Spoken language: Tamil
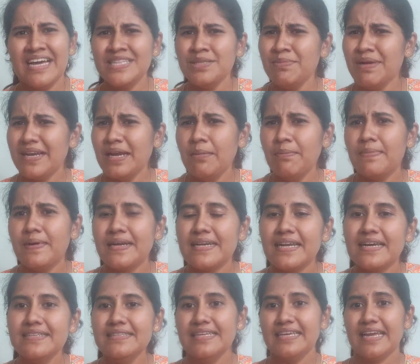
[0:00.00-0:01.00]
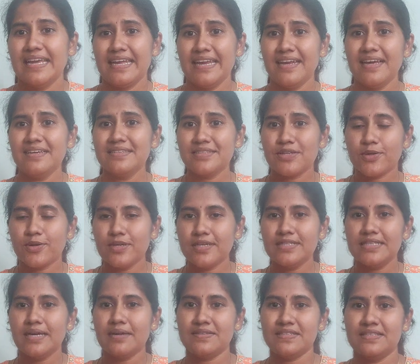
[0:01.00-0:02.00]
அந்த மாதிரிலாம் பண்ணாதீங்க ஏன்னா அந்த
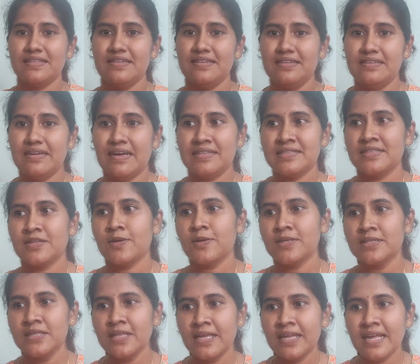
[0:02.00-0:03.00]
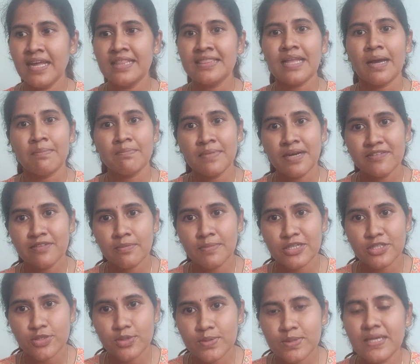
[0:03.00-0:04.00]
குழந்த வந்து அந்த குழந்தைக்கு அந்த அம்மாவை
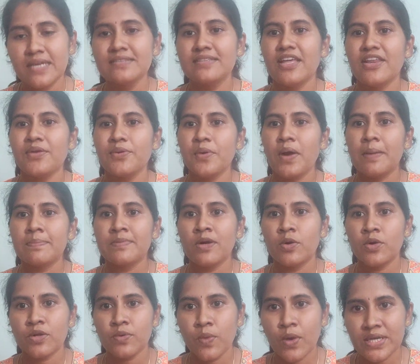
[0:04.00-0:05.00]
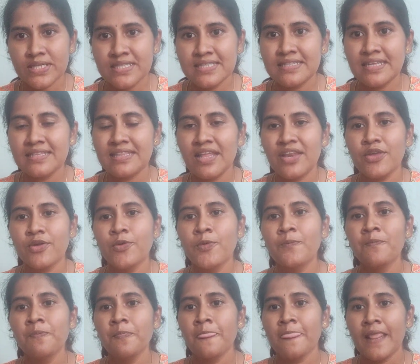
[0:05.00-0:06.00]
மட்டும்தான் தெரியும் அம்மாவோட வாய்ஸ் தான்
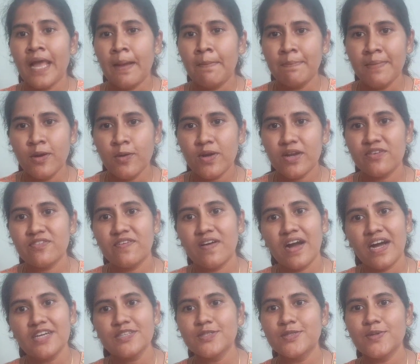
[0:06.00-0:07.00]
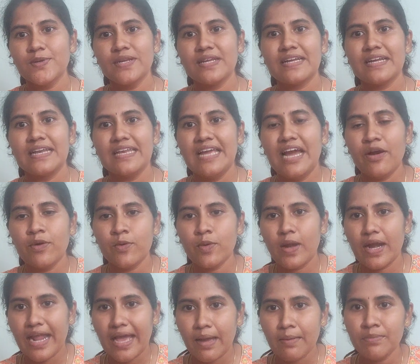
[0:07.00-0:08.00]
தெரியும் அம்மாவோட வாசம் இருக்கு இல்லையா
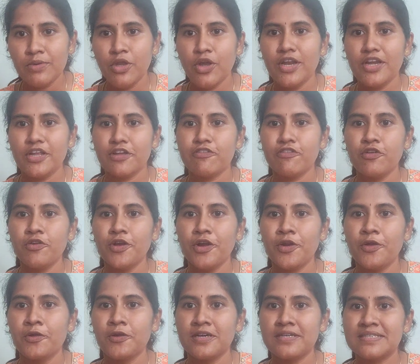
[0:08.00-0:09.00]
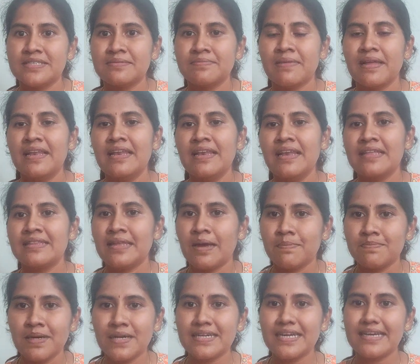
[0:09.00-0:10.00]
அவங்களோட ஆம்னியாட்டிக் ஃப்ளூயிடோட ஸ்மெல் அந்த
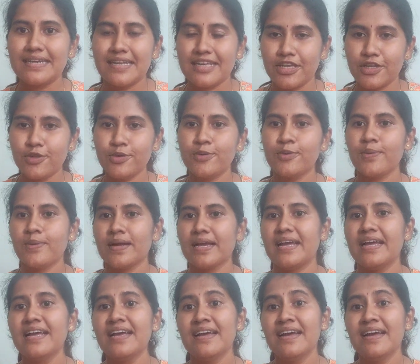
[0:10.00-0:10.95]
அம்மா கிட்ட இருக்குங்க